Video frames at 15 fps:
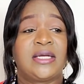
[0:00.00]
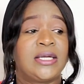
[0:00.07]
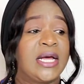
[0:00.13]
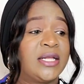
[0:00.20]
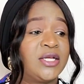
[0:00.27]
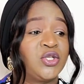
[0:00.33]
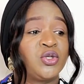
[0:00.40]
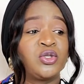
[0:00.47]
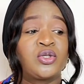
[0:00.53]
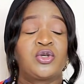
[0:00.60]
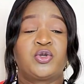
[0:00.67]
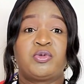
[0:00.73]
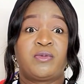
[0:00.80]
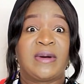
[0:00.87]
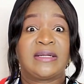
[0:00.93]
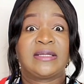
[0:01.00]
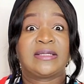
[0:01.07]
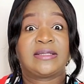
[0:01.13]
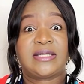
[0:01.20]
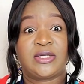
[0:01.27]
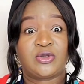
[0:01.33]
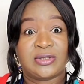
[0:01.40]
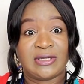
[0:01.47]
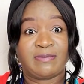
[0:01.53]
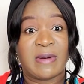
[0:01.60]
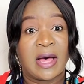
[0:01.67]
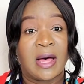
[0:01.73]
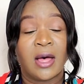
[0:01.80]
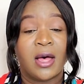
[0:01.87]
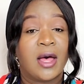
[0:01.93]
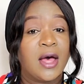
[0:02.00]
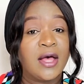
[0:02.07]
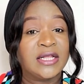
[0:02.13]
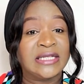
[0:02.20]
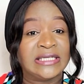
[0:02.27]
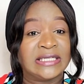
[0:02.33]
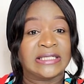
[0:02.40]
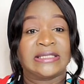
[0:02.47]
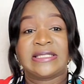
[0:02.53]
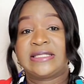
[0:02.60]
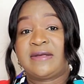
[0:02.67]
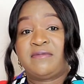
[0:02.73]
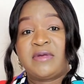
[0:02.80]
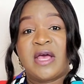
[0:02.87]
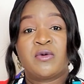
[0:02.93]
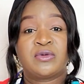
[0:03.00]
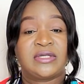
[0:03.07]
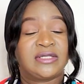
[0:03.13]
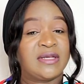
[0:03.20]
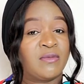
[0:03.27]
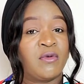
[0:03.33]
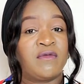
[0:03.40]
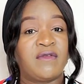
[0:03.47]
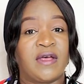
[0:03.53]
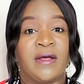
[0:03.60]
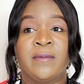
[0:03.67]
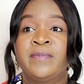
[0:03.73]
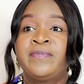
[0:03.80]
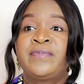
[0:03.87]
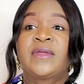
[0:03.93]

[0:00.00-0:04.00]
Il y a des choses que je peux pas tester. Je sais pas dire si c'est bien ou si c'est mauvais.